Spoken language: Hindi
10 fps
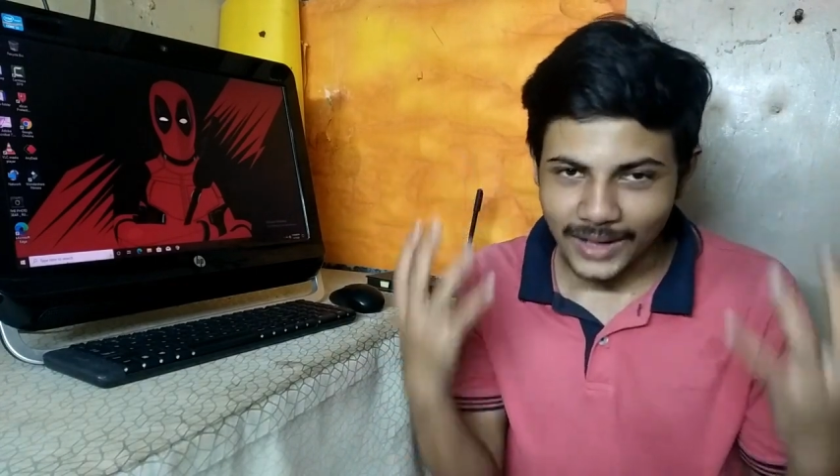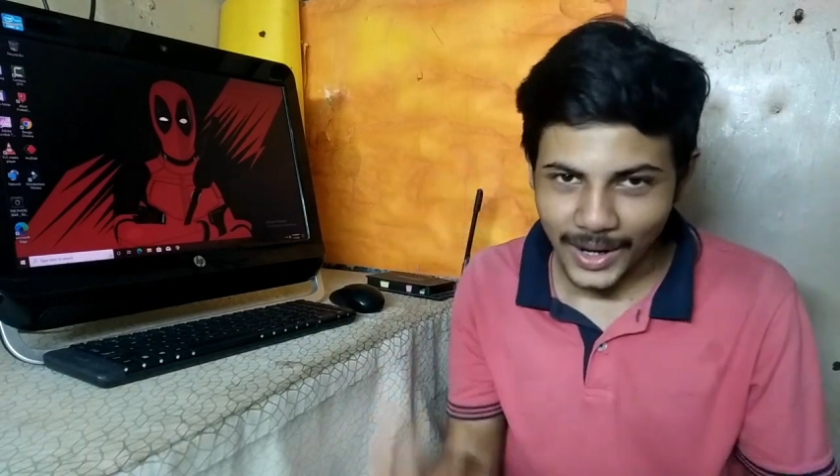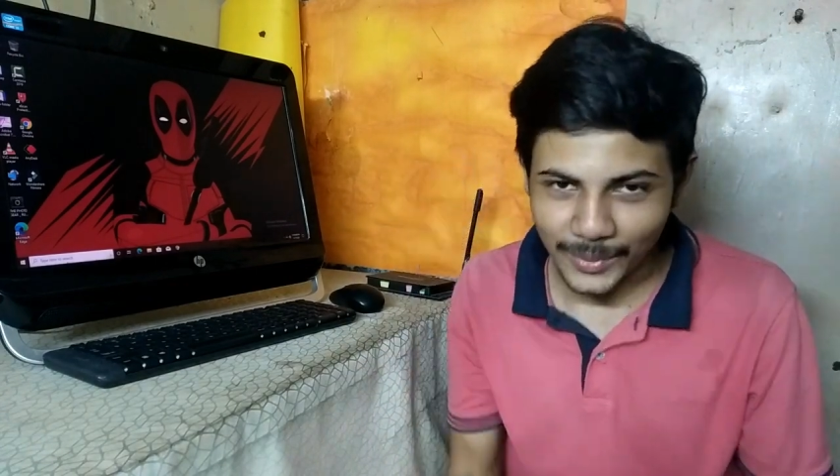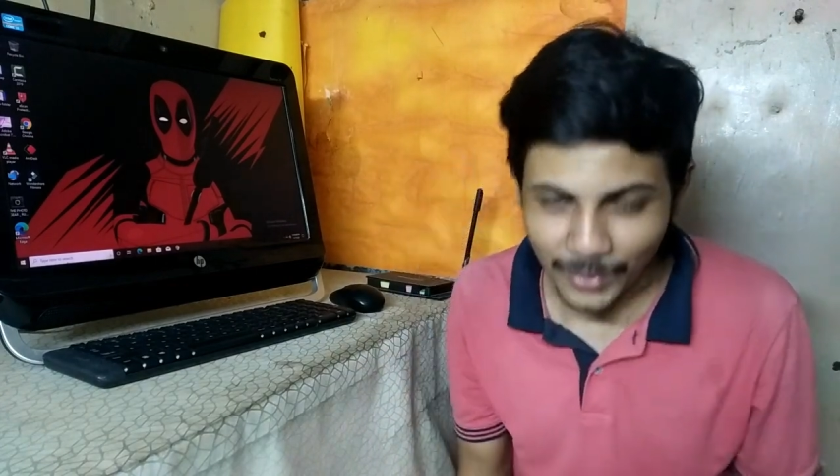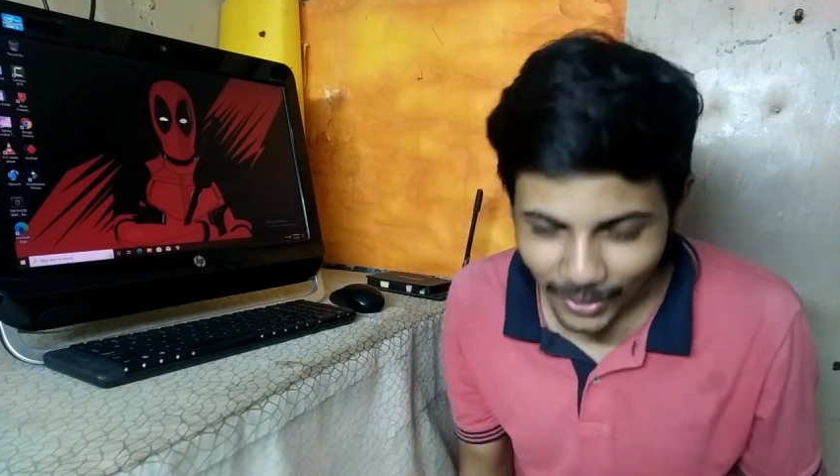
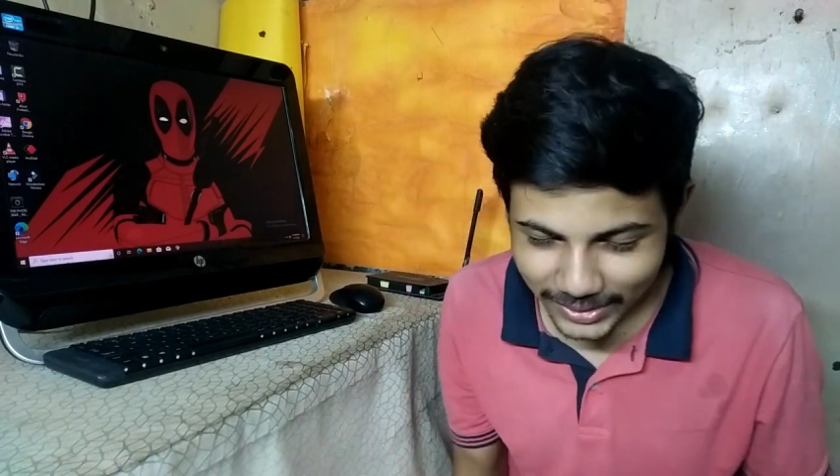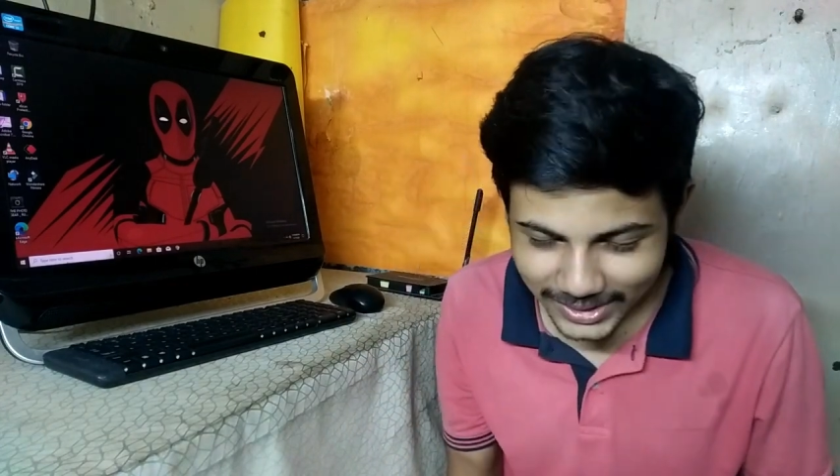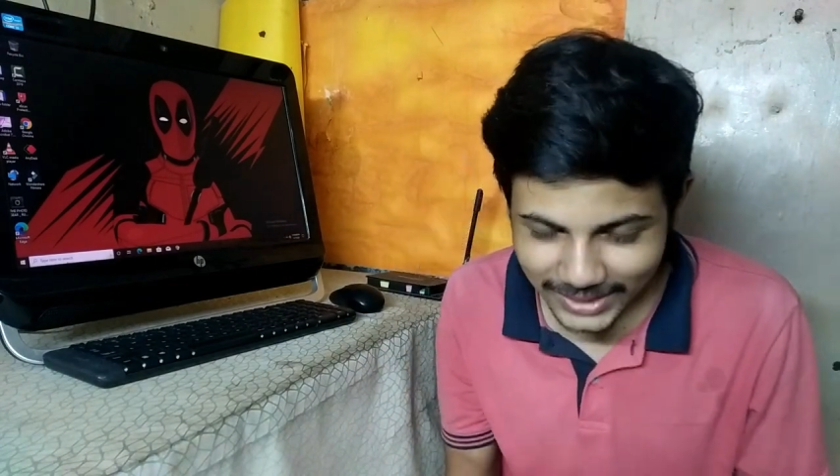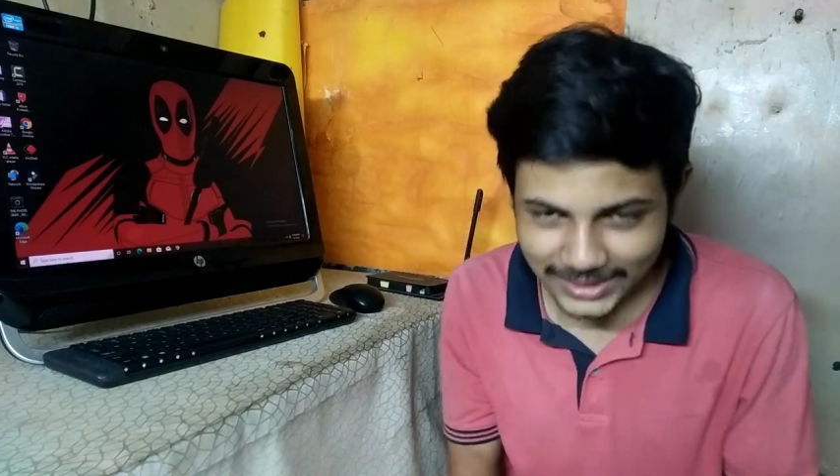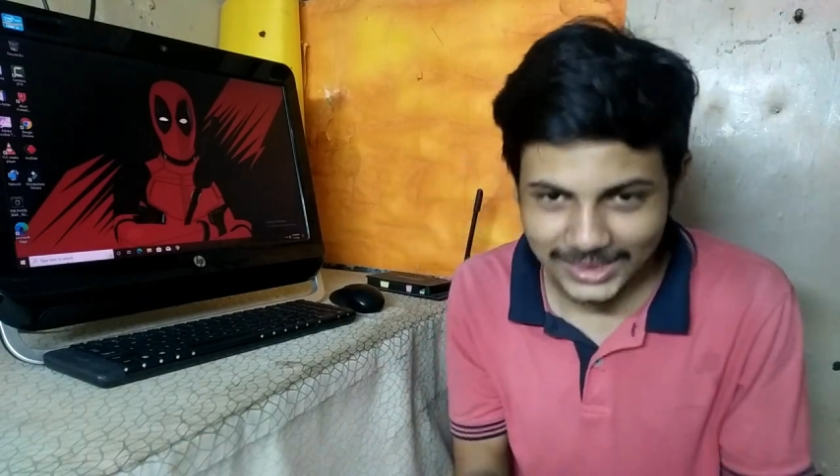
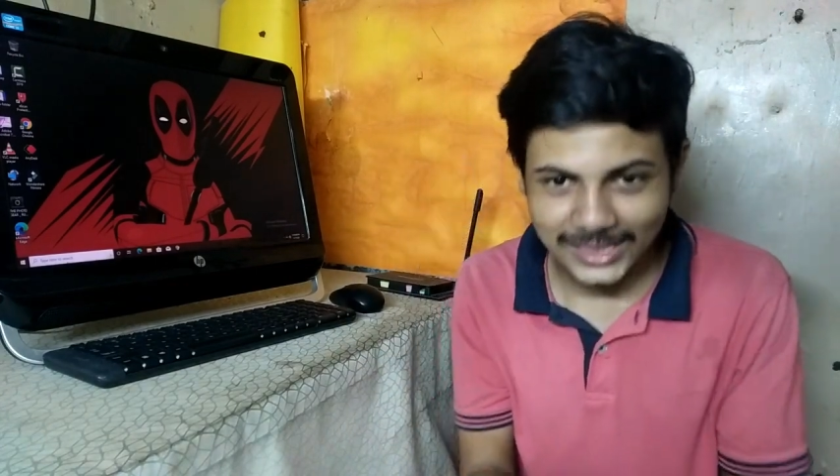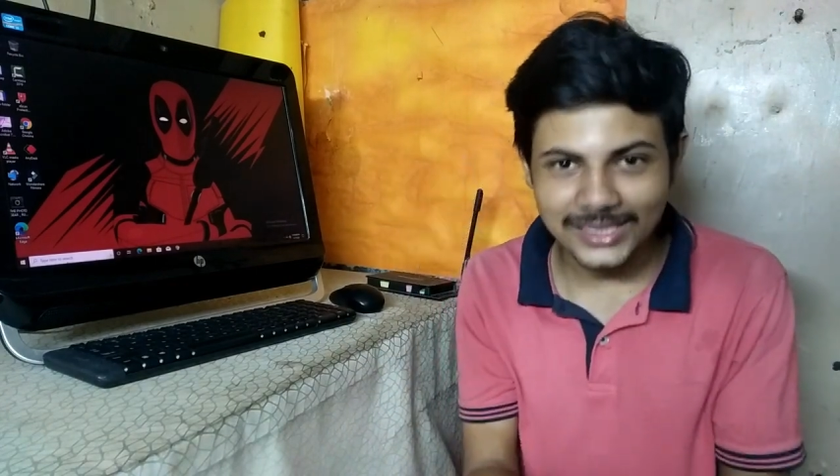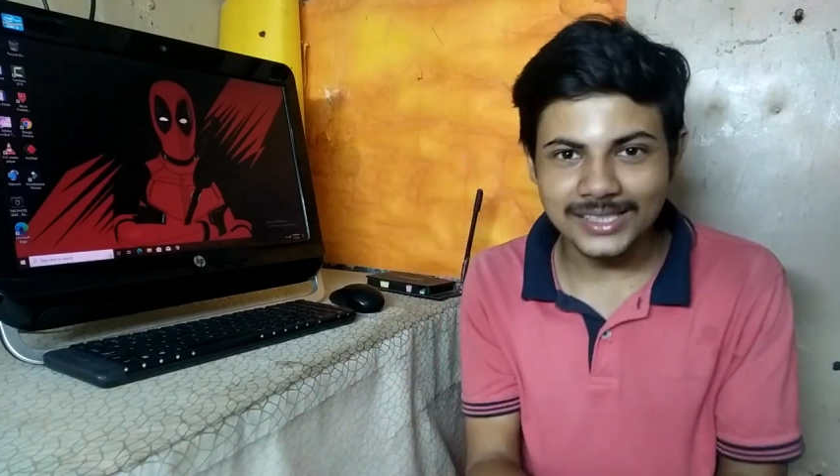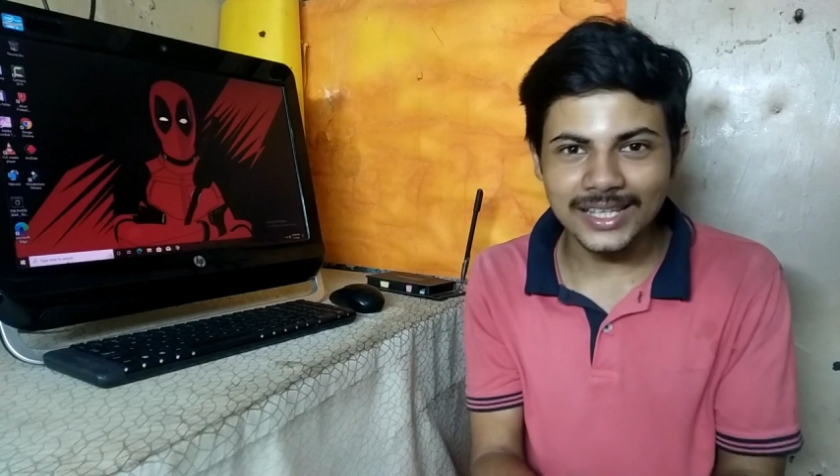अनबॉक्सिंग चीज़ें